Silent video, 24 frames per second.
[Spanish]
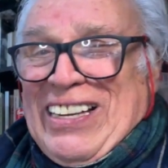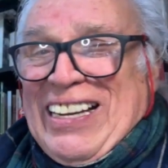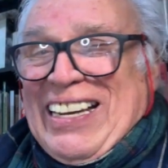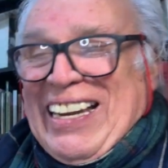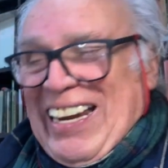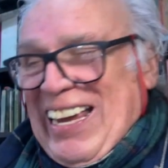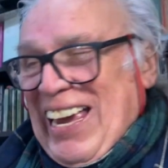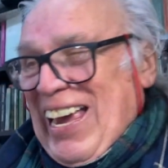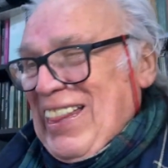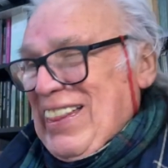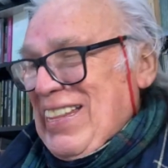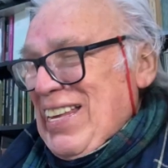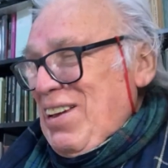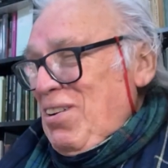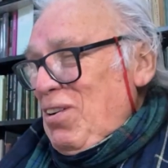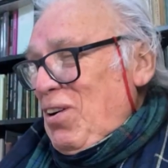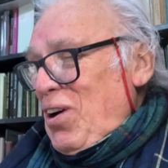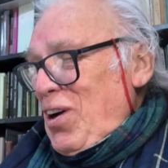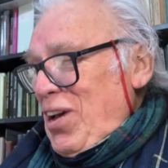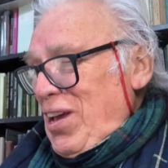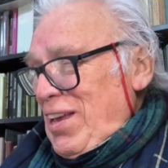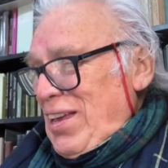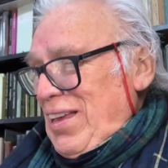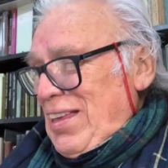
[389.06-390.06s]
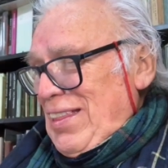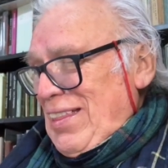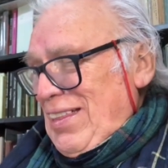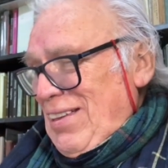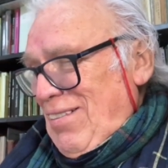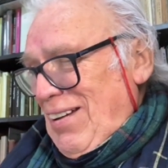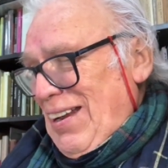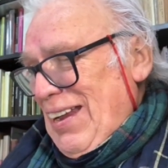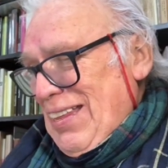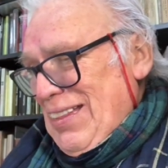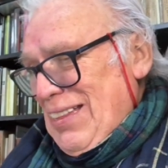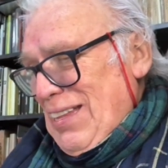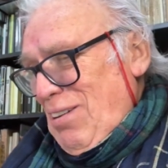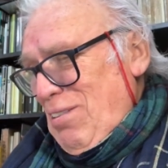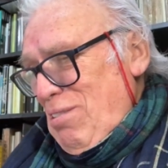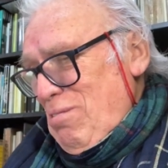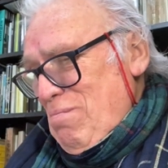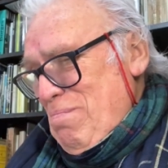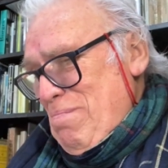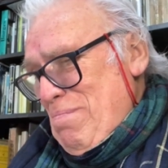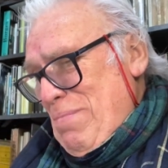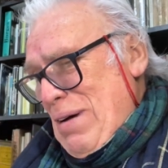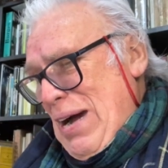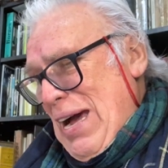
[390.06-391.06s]
creativo. Estaba en
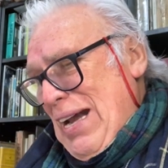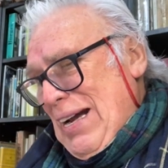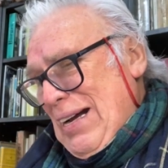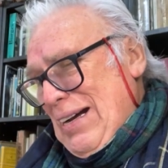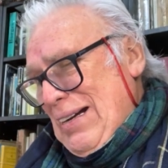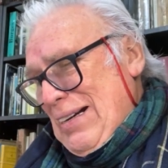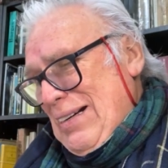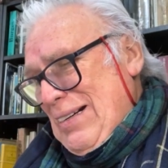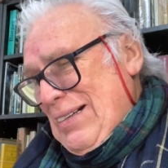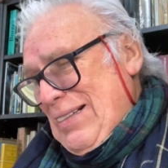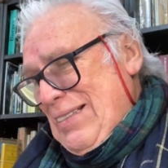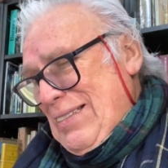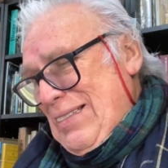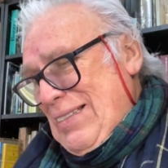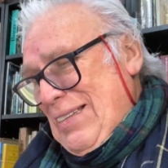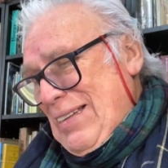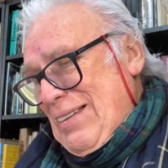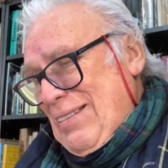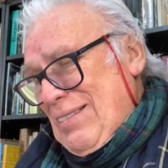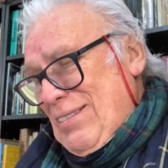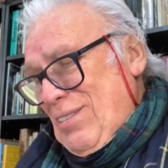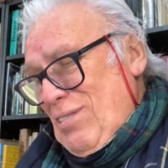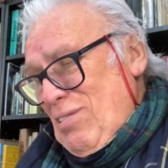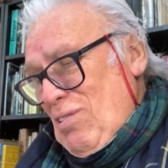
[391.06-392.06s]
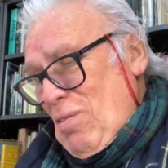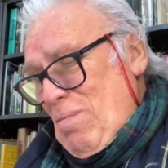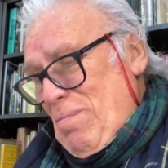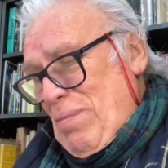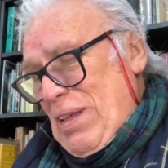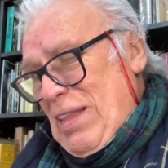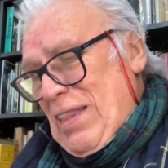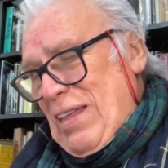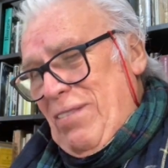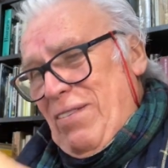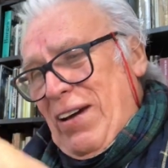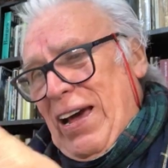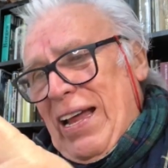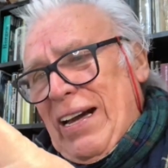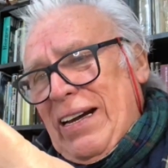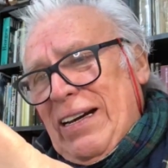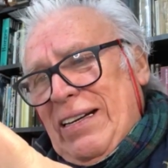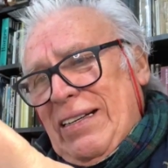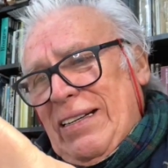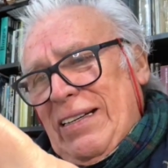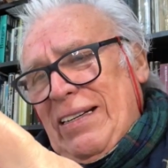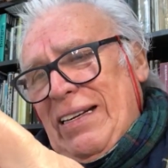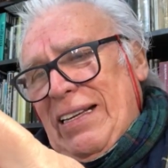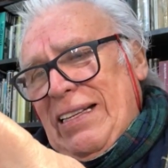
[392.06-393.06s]
un bar. soy hombre de bar.
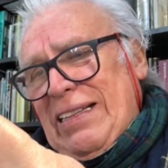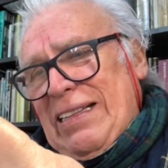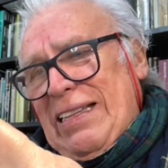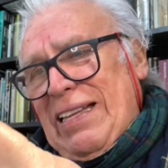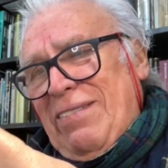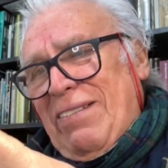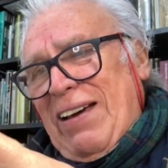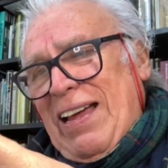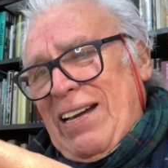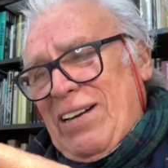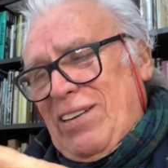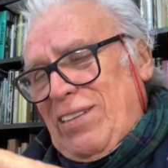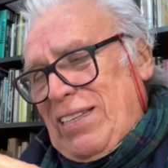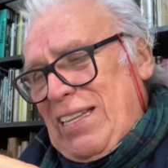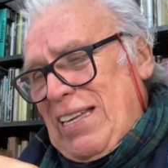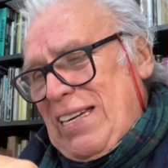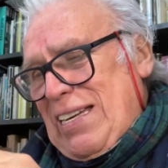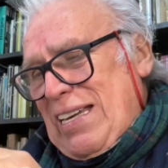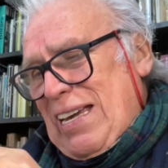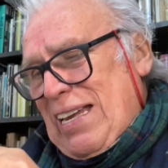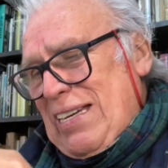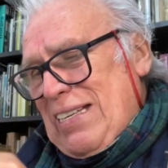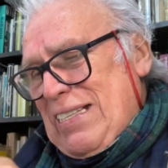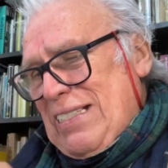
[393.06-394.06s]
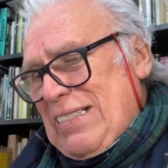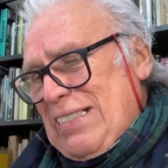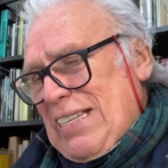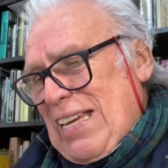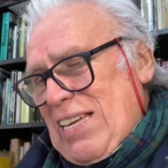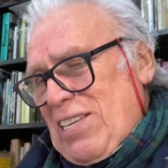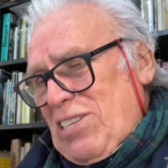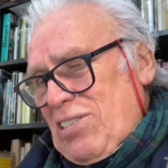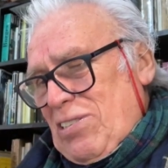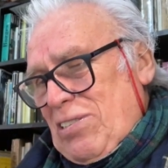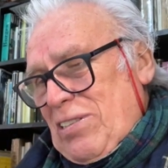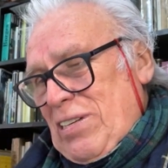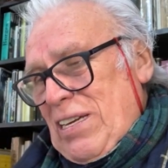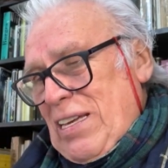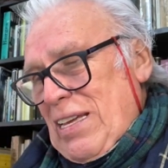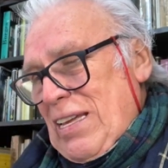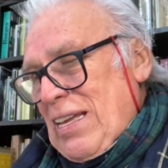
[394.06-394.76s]
Este bar no tenía ni sello.